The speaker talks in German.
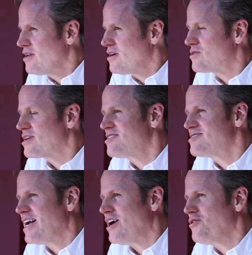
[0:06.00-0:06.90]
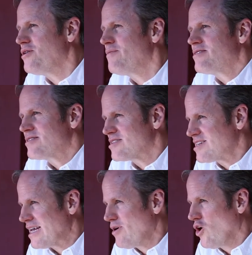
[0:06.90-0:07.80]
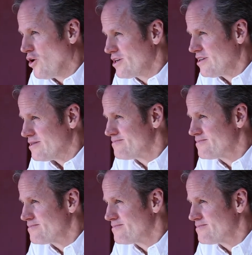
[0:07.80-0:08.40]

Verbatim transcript: Und das ist auch das Thema heute.